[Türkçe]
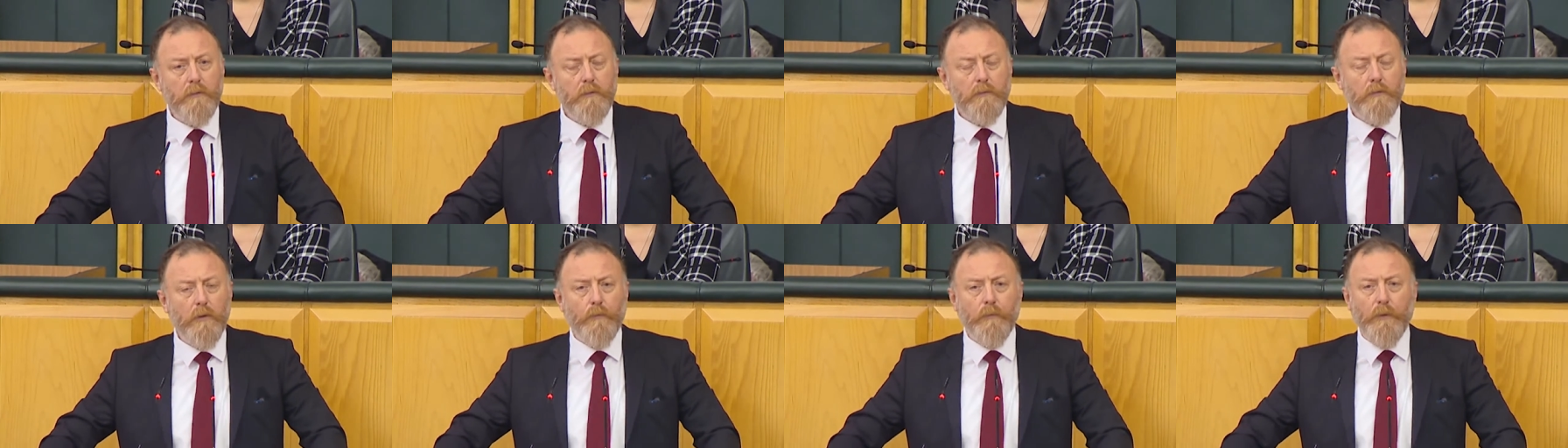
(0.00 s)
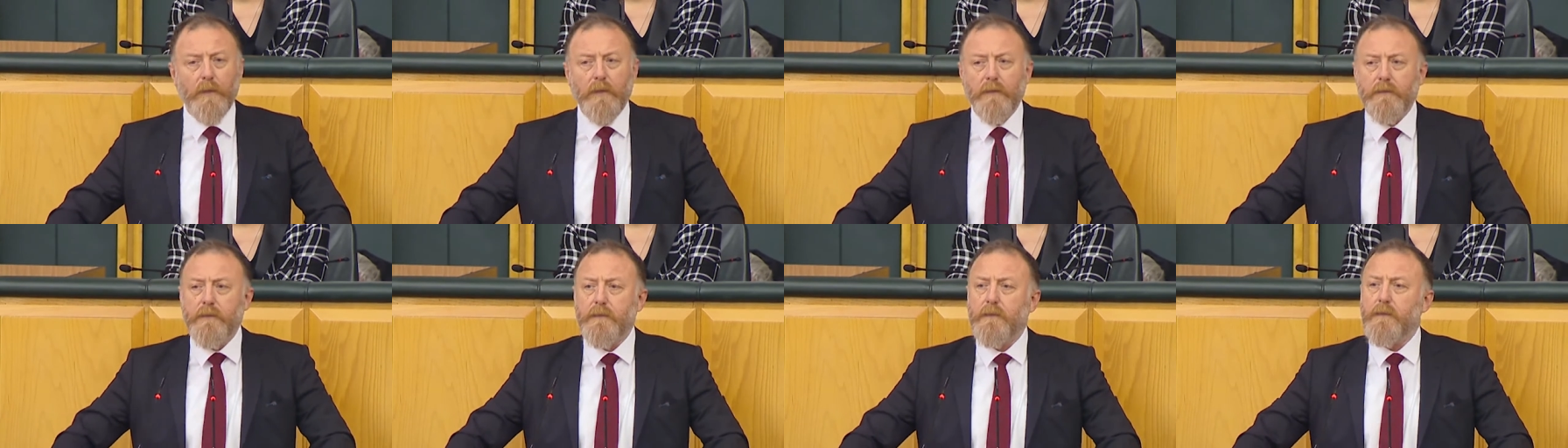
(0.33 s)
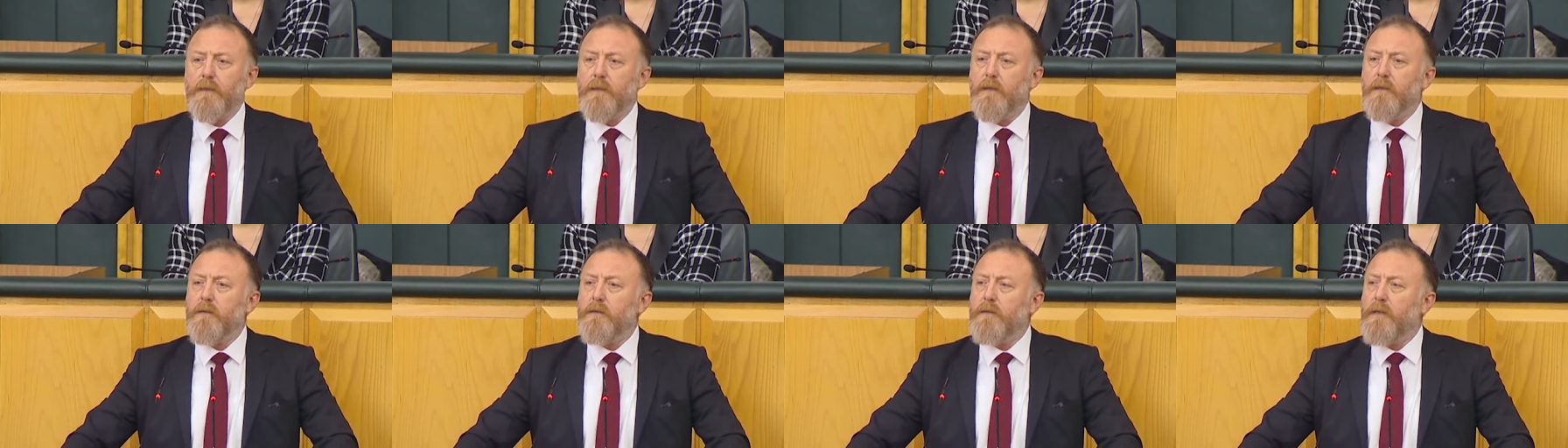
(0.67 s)

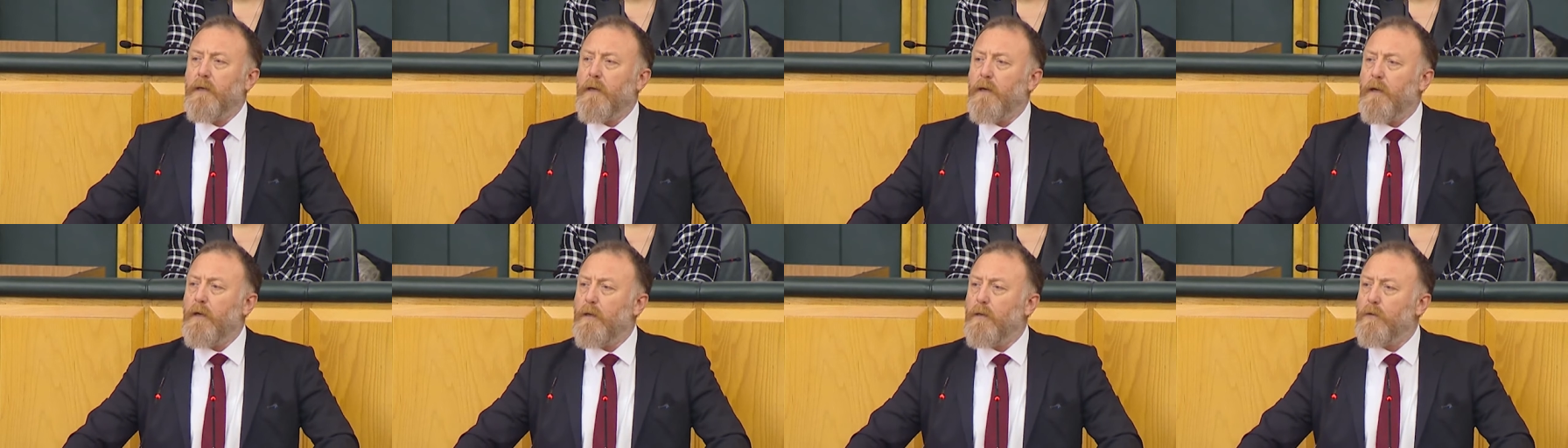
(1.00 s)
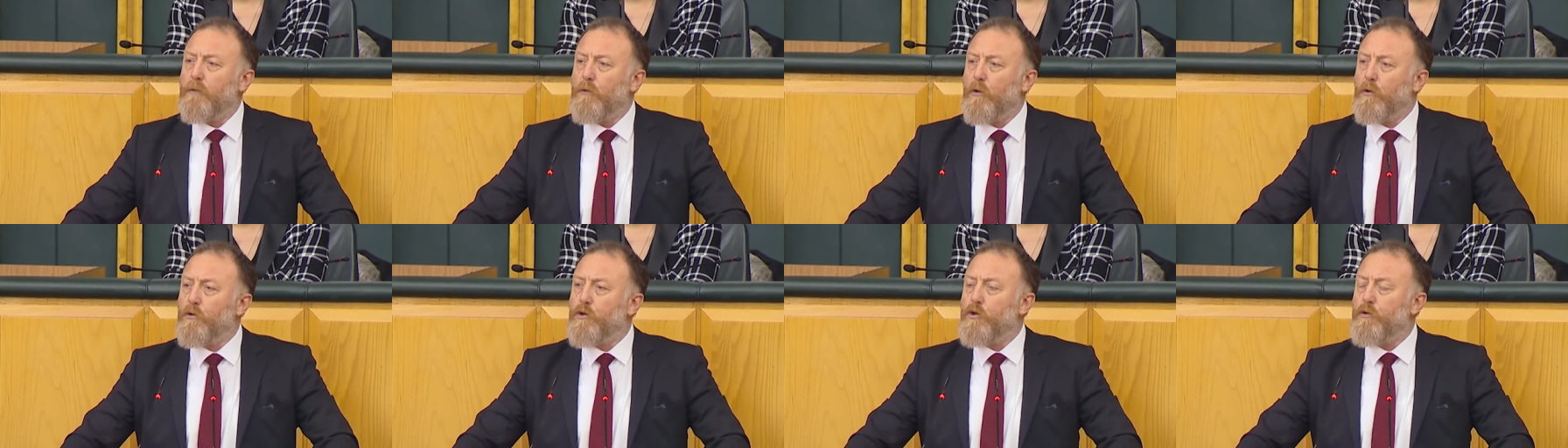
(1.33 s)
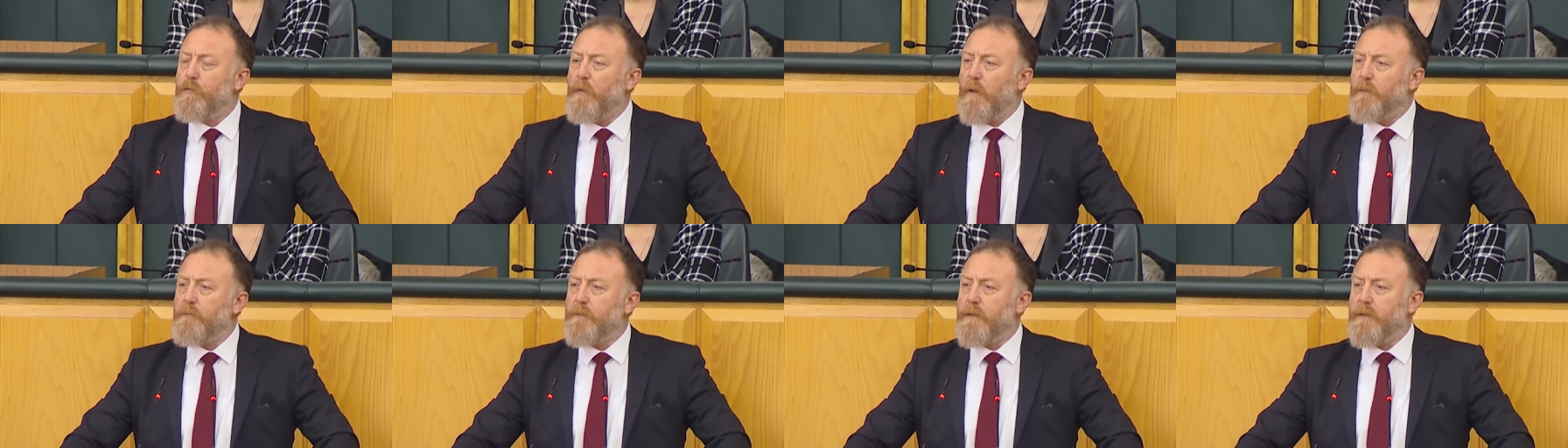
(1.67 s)
toplantısında
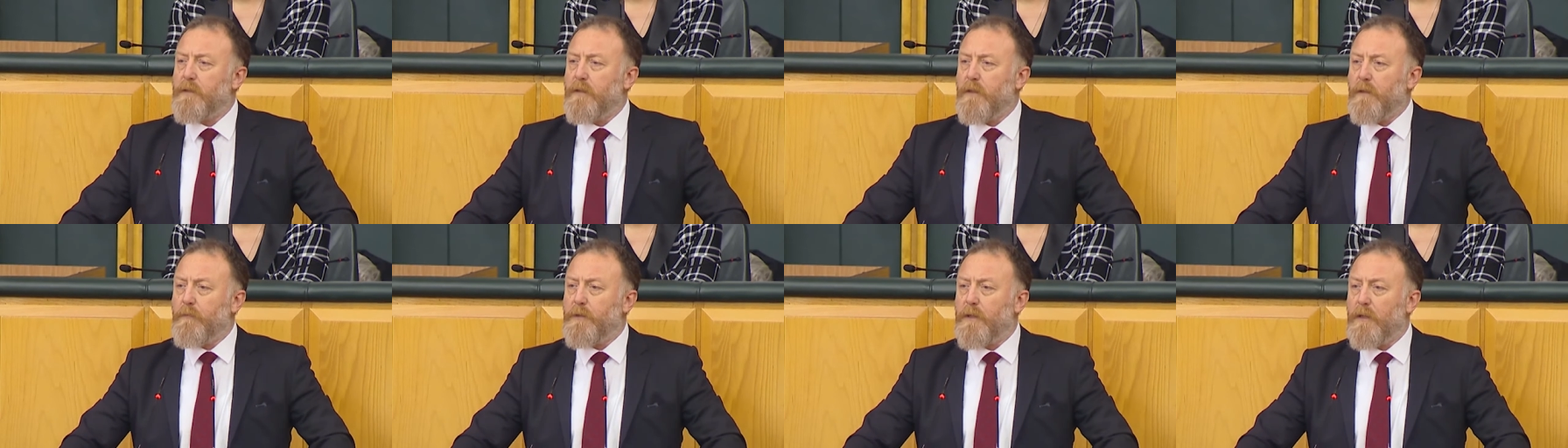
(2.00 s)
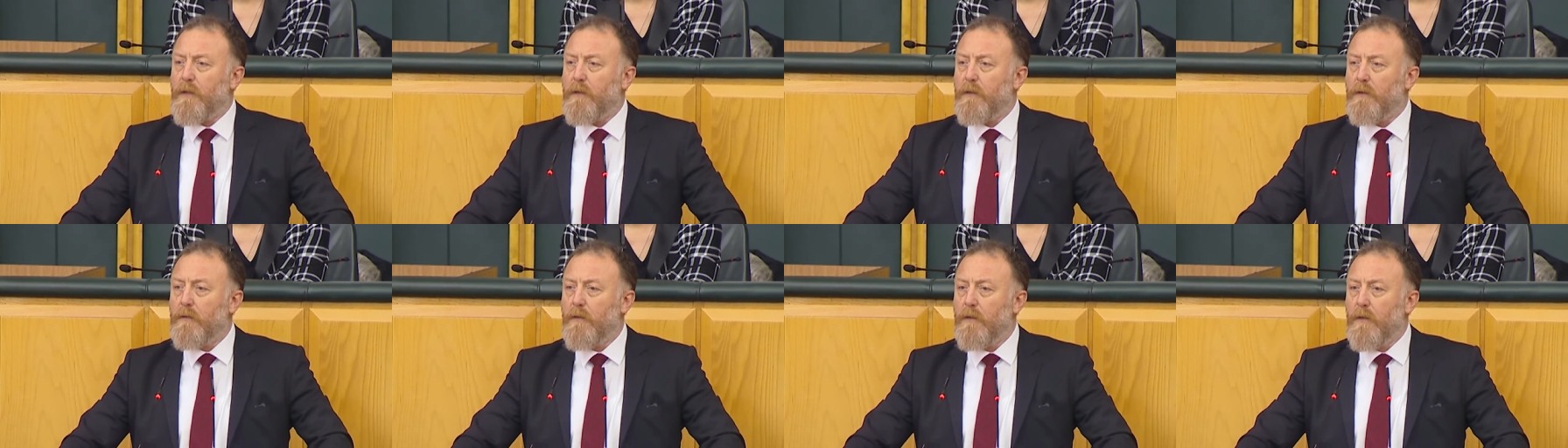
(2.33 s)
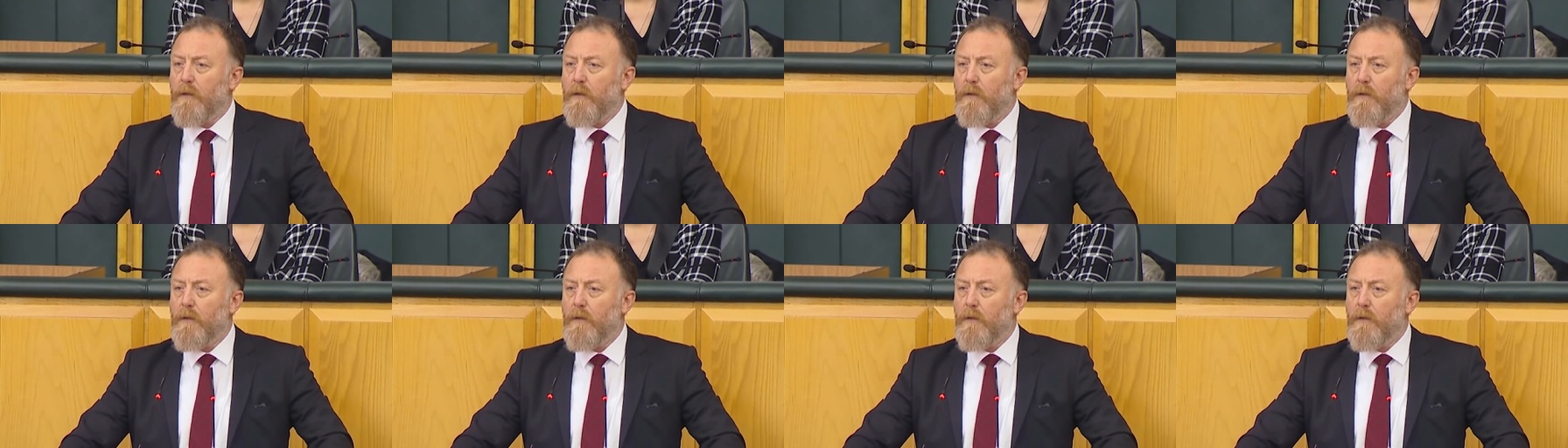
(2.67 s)
konuşmamda dedim ki